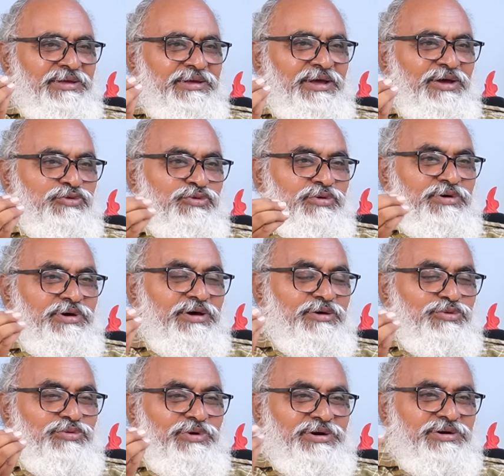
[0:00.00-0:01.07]
యాజులు
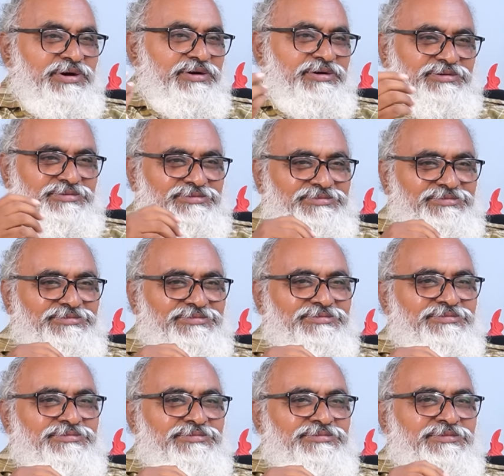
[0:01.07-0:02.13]
గారు అంటాడు
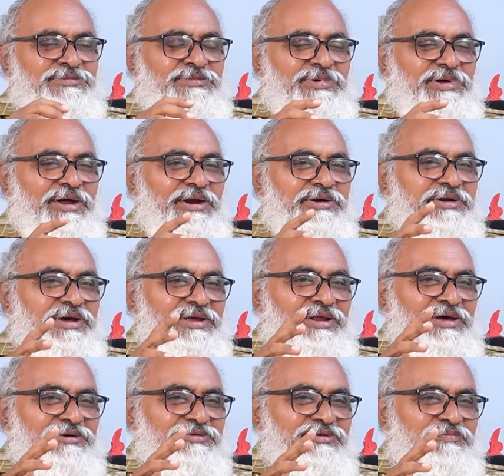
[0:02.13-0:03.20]
ఆ
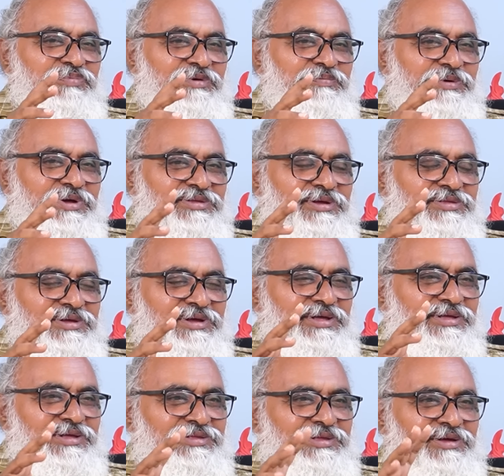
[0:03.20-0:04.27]
డైలాగ్ చెప్పే పద్ధతి
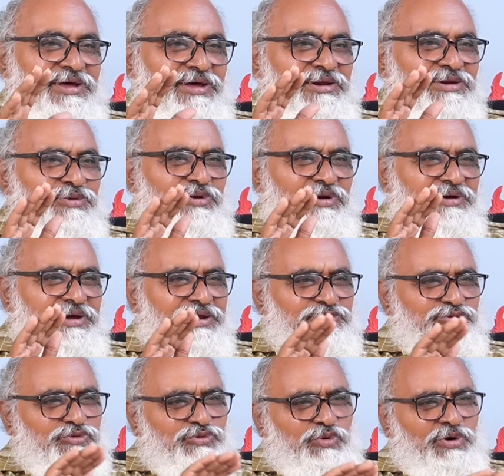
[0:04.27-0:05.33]
అదంతా అల్లు అలంగే
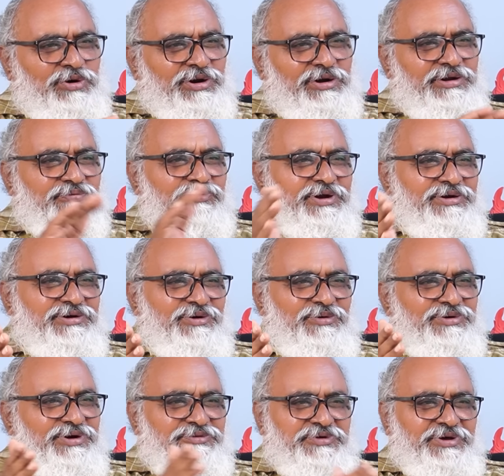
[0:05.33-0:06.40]
టోటల్ డిఫరెంట్గా
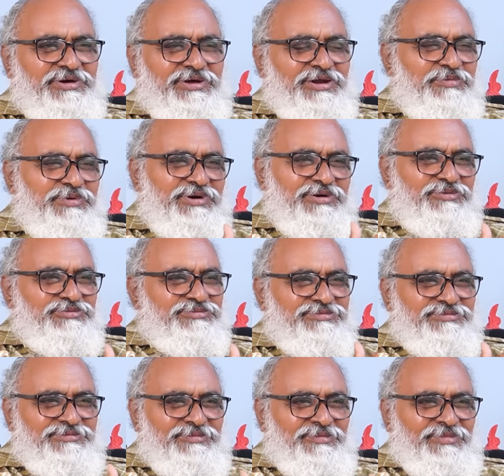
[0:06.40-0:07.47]
ఉంటాడు శంకరాభరణం
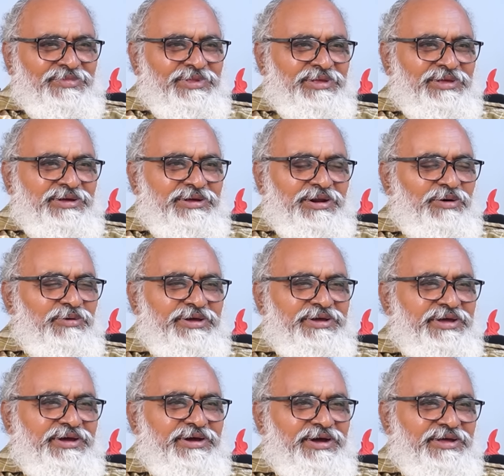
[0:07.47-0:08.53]

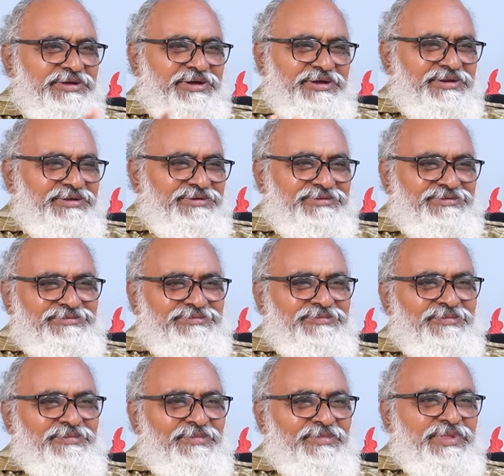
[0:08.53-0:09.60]
రావలింగే కాదు ఆయన
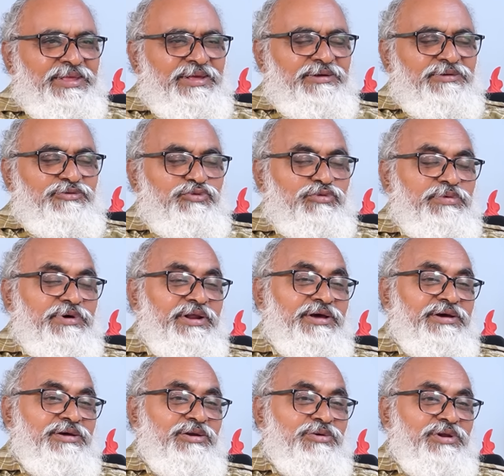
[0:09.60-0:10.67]

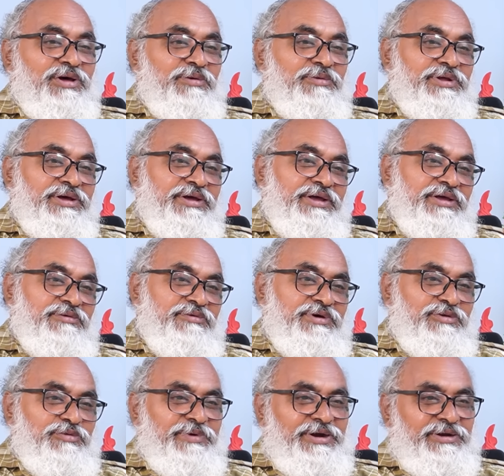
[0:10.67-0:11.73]
శుభలేఖలో రావలింగయ్య
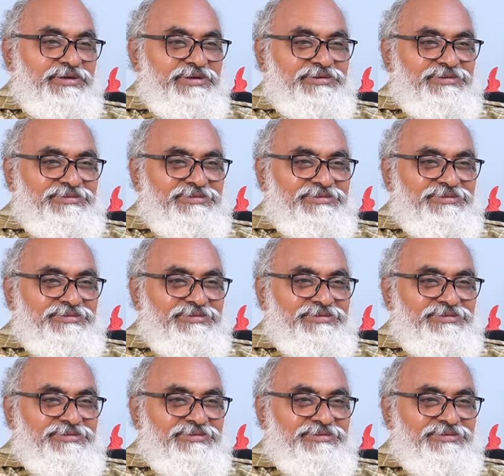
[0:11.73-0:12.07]
వేరు మళ్ళీ